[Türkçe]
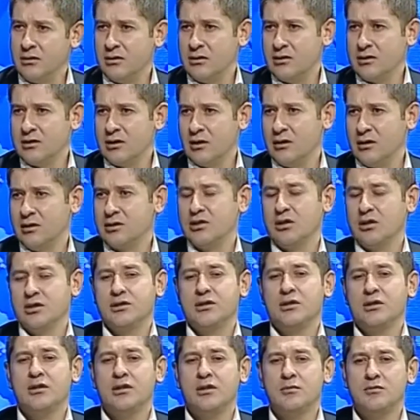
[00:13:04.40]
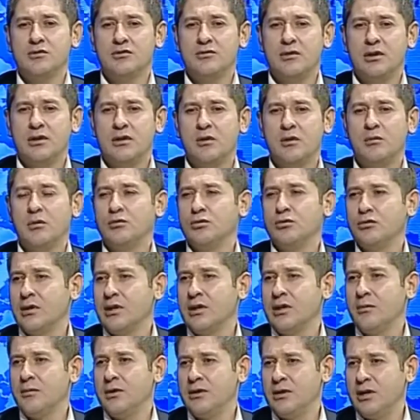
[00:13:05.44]
e, sağlık çalışanlarımız var ama buna
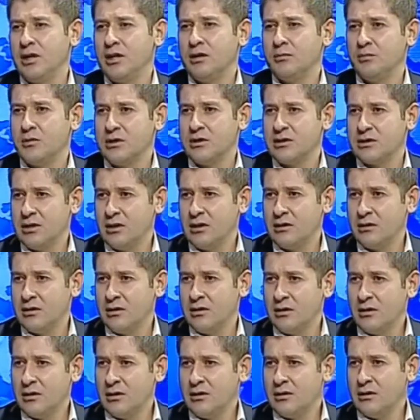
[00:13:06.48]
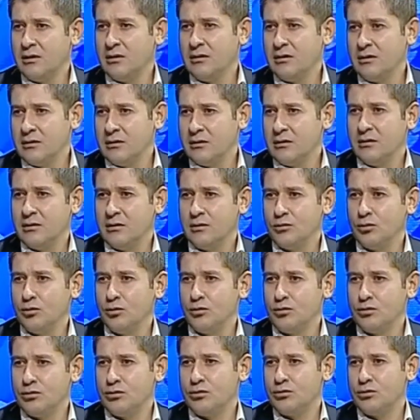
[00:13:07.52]
rağmen ne hikmetse ee, bu
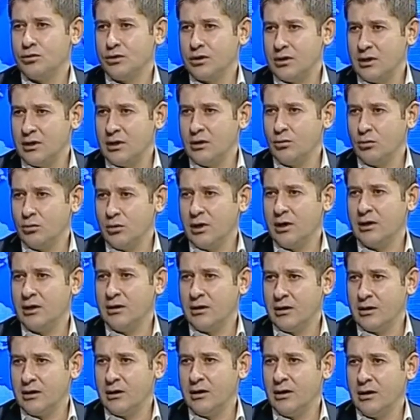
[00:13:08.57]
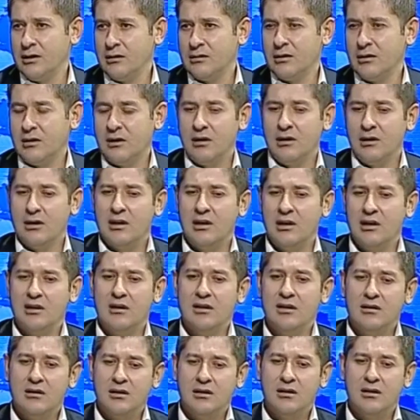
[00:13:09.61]
üzücü şiddet olaylarıyla
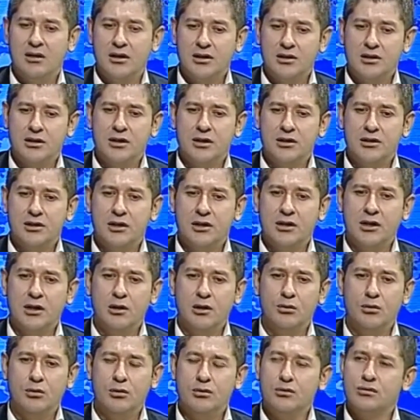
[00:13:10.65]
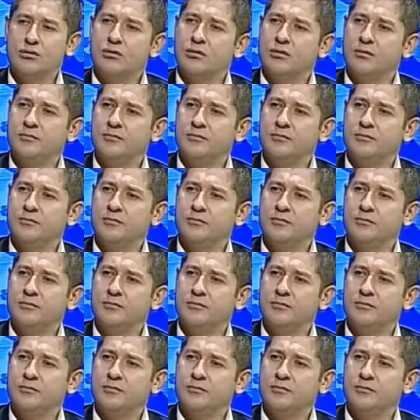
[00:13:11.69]
hala da karşı karşıya geliyoruz. Amaç gaye